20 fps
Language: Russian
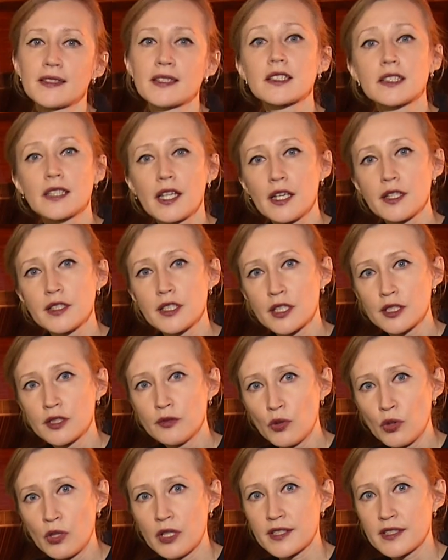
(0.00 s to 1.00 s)
Состояние
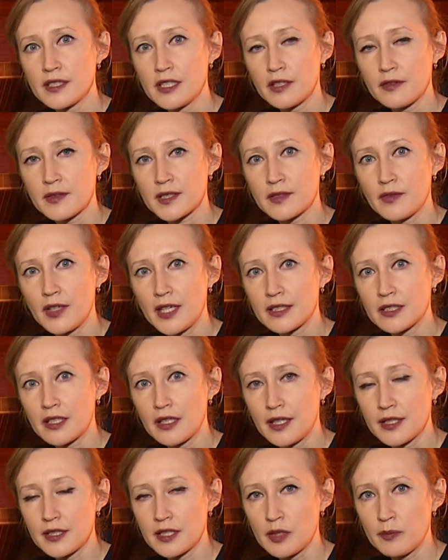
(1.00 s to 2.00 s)
двух из них вызывает
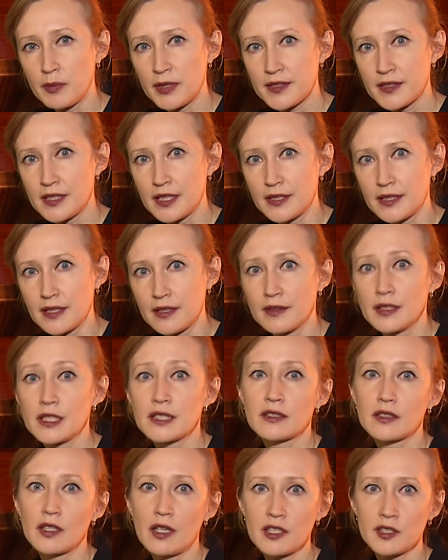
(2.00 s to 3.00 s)
крайние опасения
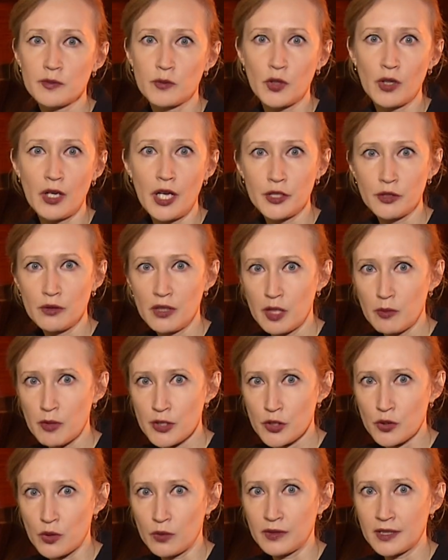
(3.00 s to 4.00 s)
Из Страсбурга Петербурга. Юлия
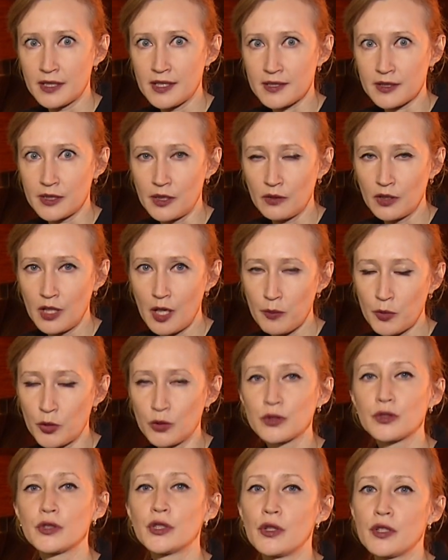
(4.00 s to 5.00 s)
Башко, Владислав
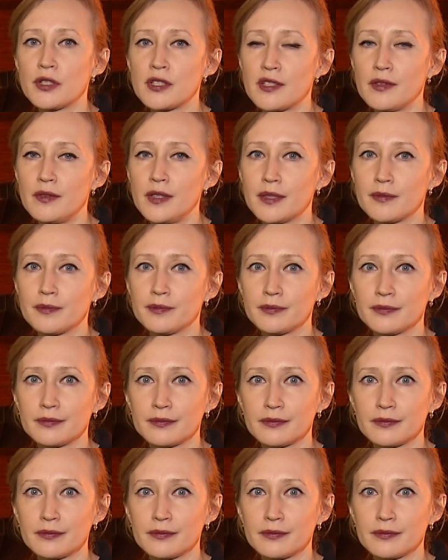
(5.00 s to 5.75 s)
Гапон, ЮАТВ.